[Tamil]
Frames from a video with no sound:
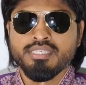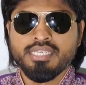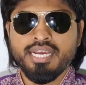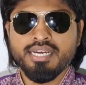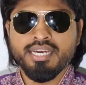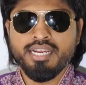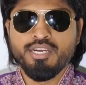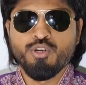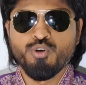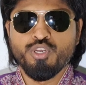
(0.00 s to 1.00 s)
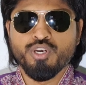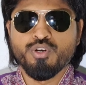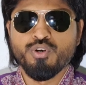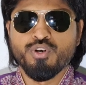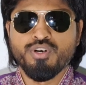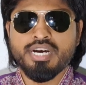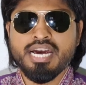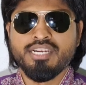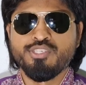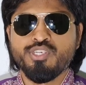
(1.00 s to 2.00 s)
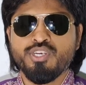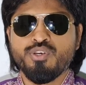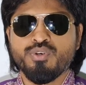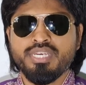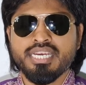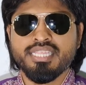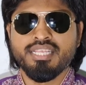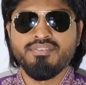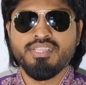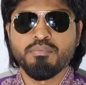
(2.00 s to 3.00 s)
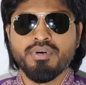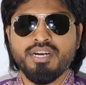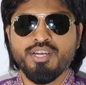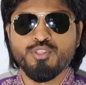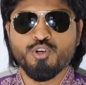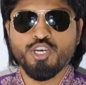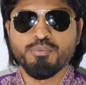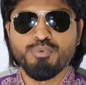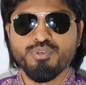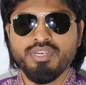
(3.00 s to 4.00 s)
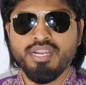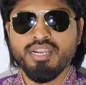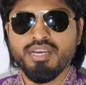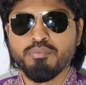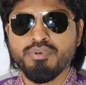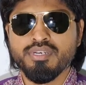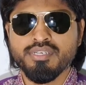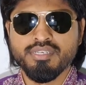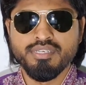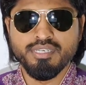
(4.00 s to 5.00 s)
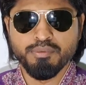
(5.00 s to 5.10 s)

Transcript: சர்க்கரை நோய்க்கும் அரிசிக்கும் எந்த விதமான தொடர்பும் இல்லை அப்படின்னு